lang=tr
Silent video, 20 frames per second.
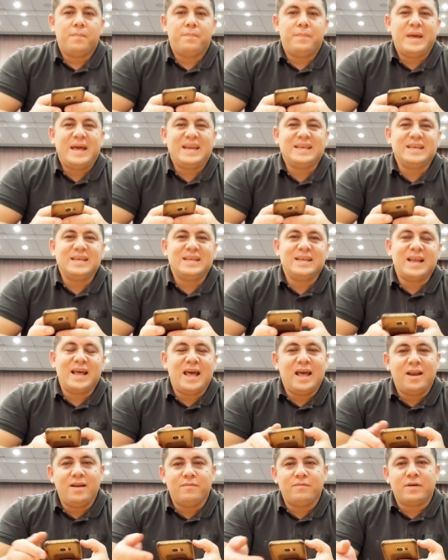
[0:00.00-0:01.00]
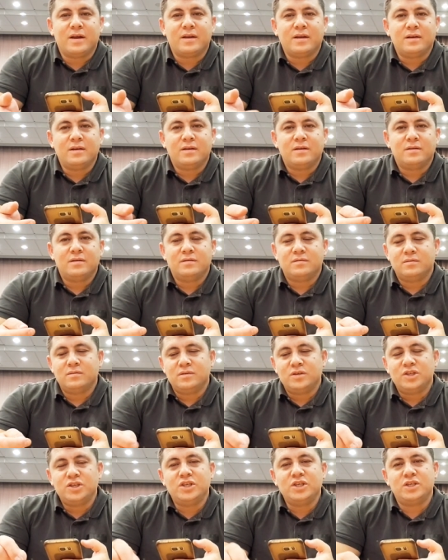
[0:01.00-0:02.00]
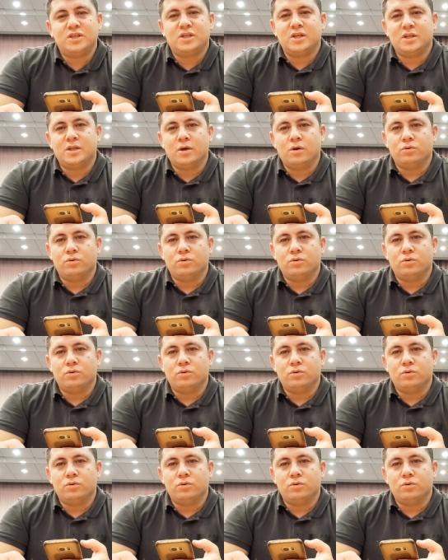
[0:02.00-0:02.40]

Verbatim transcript: Berkin Elvan Şişli'de